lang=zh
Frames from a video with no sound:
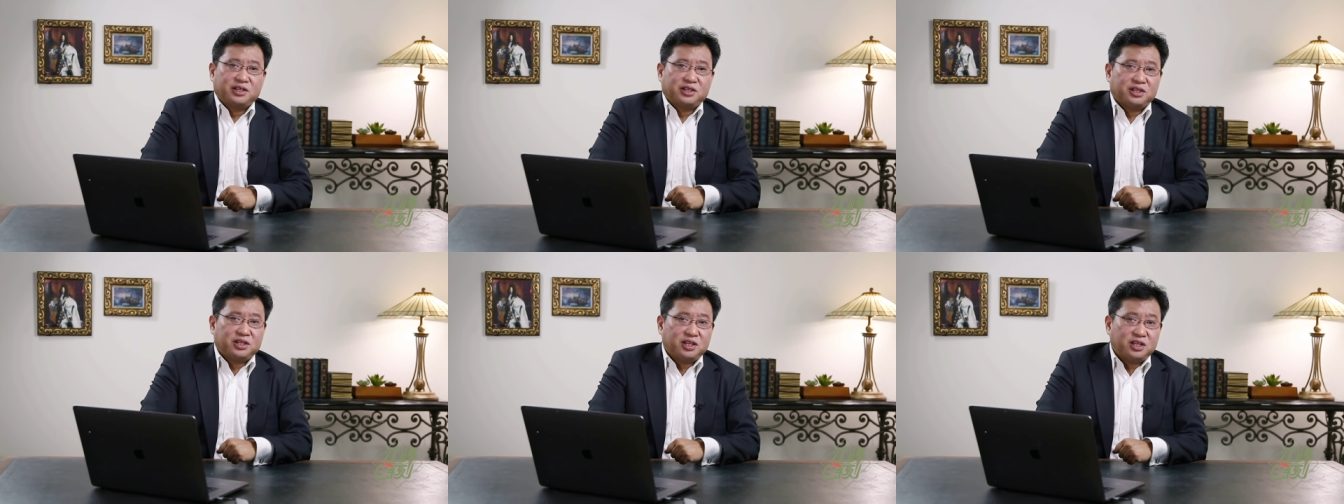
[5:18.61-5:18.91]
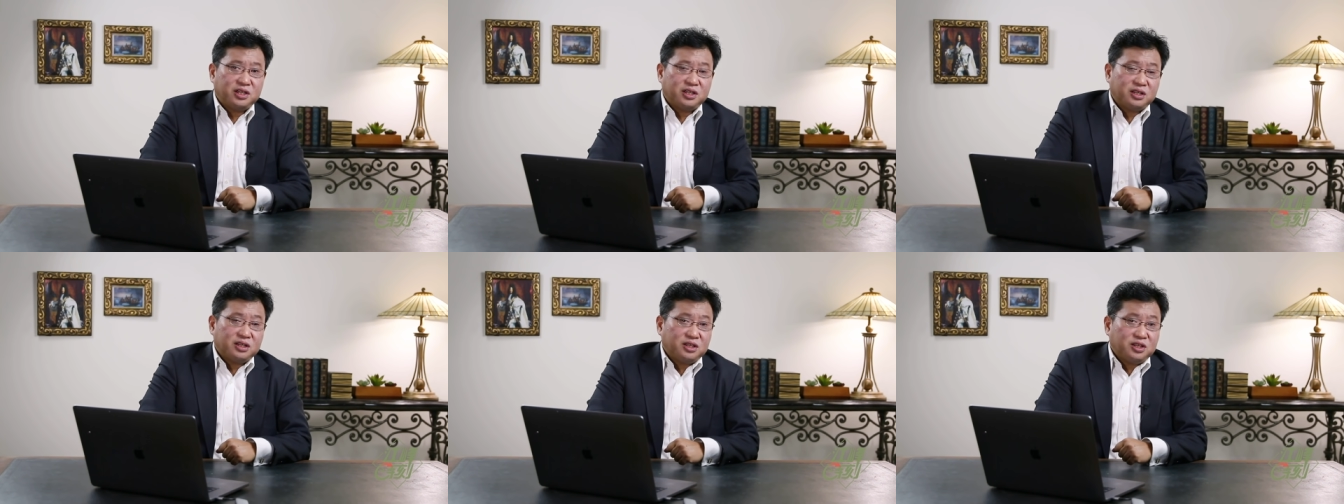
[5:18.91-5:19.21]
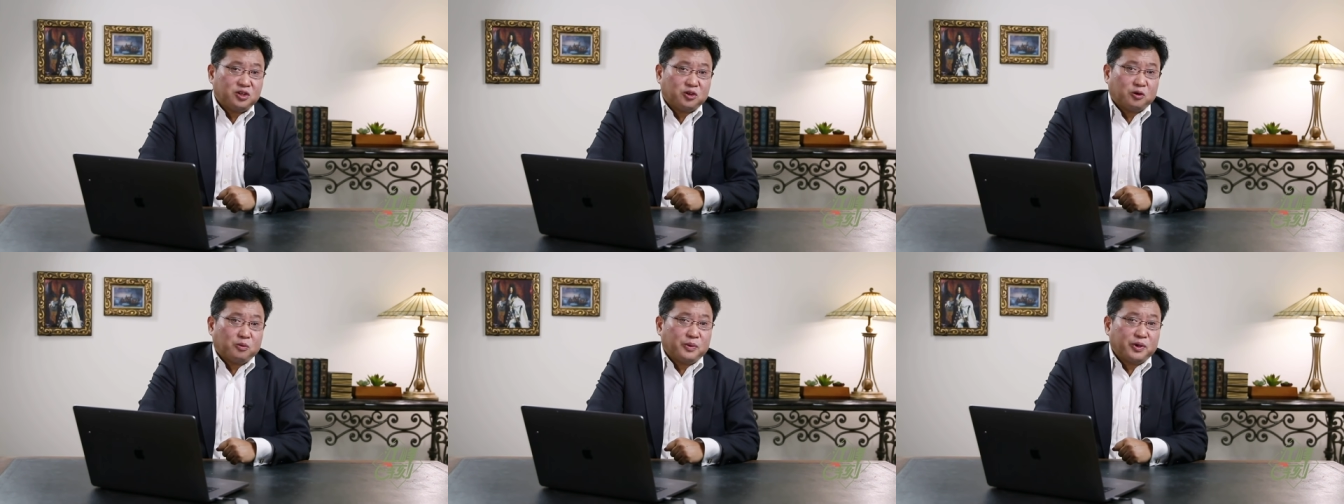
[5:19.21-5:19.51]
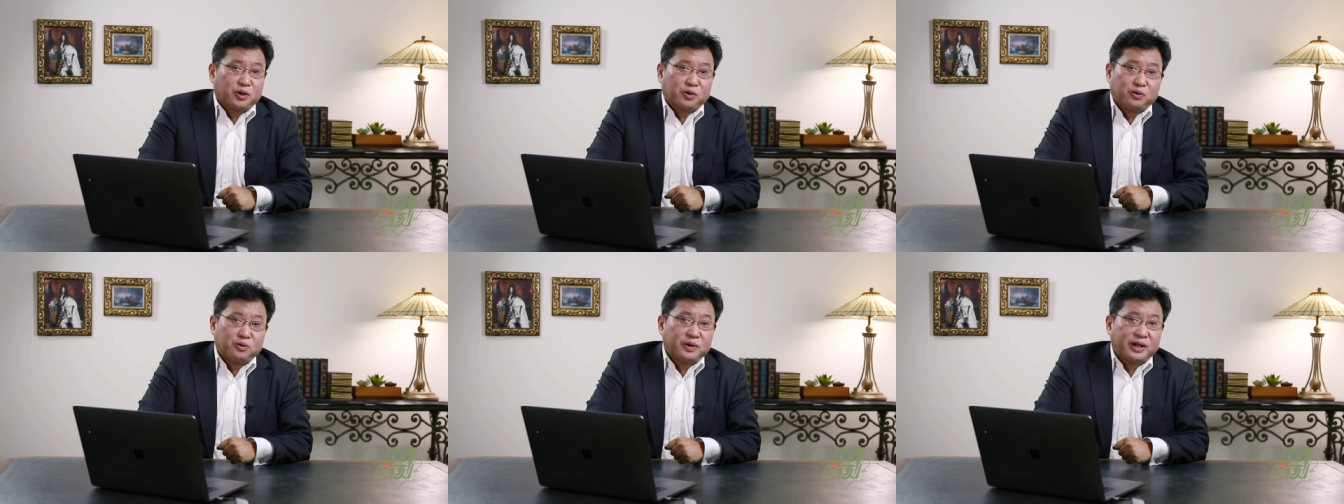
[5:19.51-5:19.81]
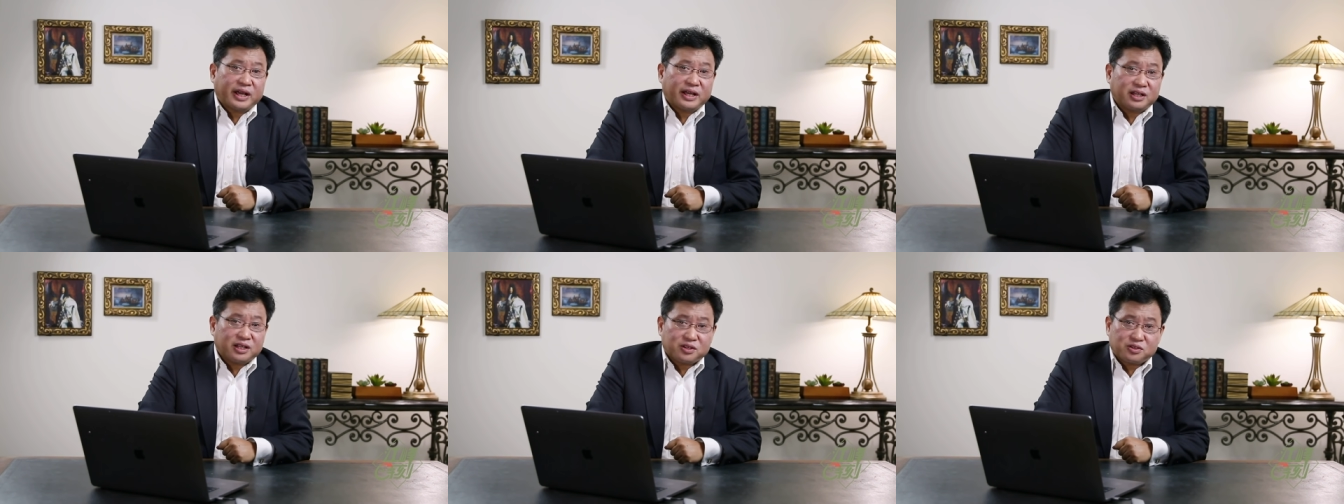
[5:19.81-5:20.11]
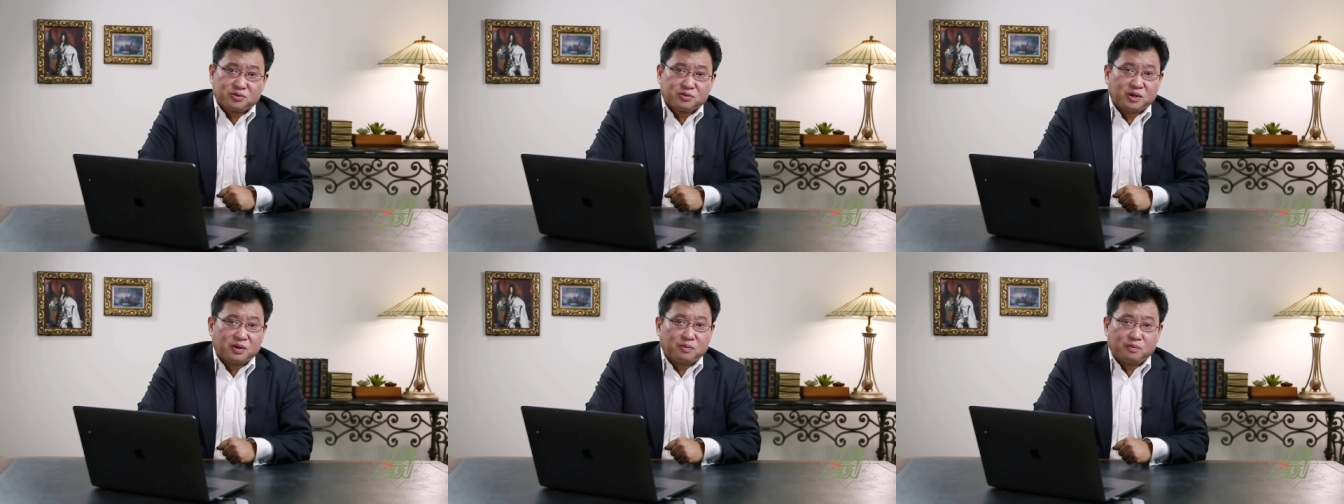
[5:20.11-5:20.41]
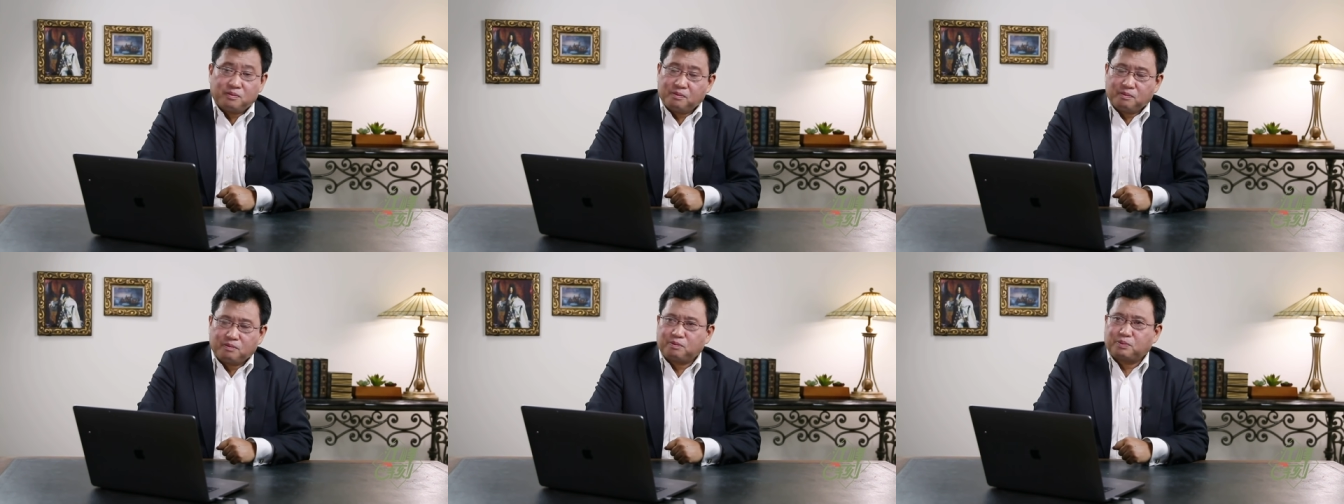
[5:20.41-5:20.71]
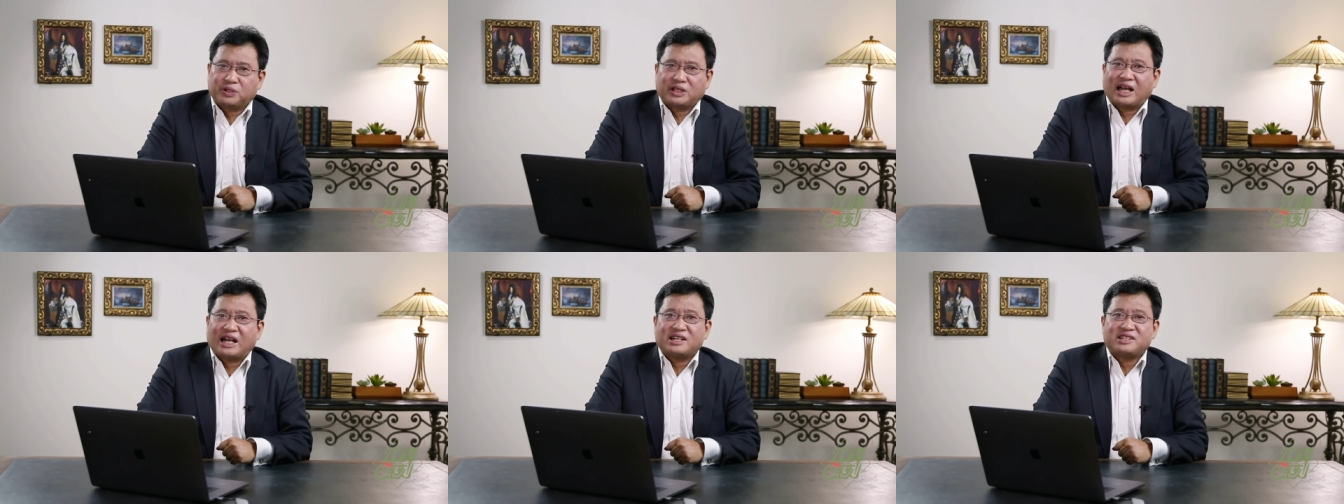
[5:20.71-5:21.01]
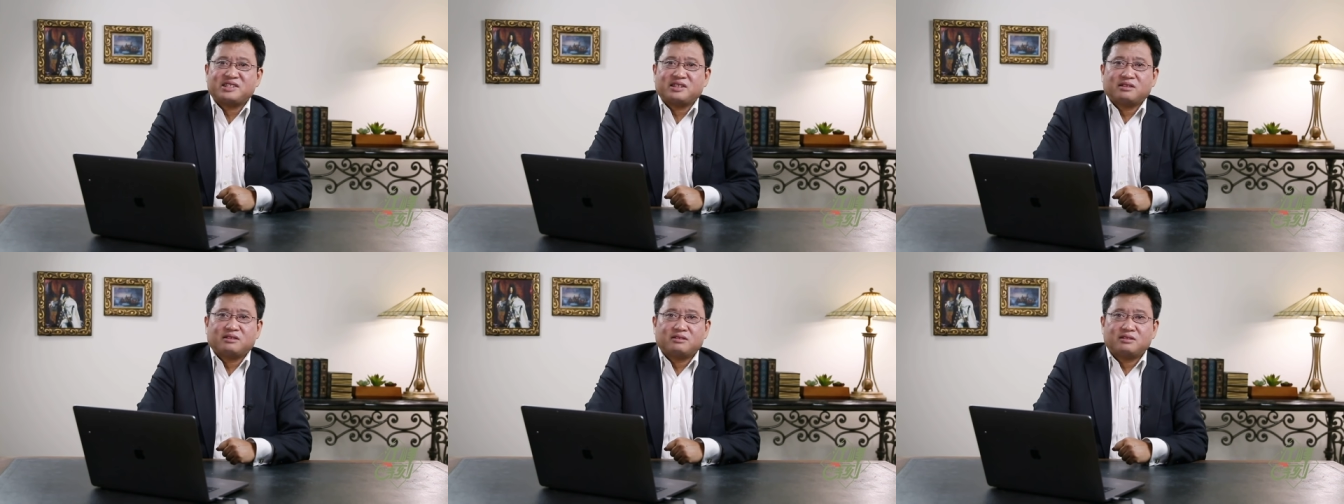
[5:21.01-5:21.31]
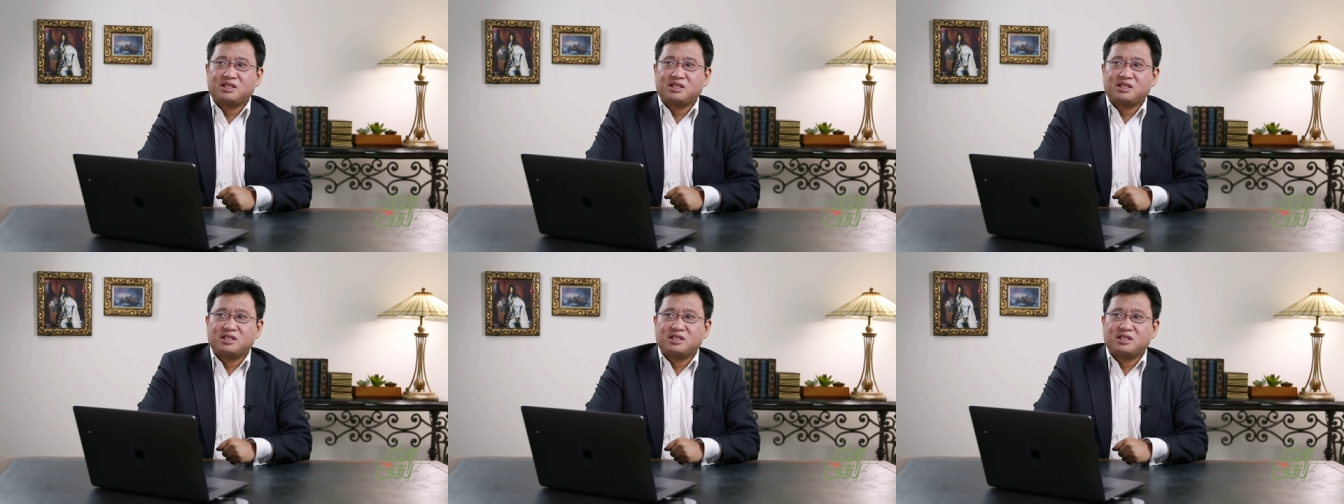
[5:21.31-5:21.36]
你有没有公开的说不打紧？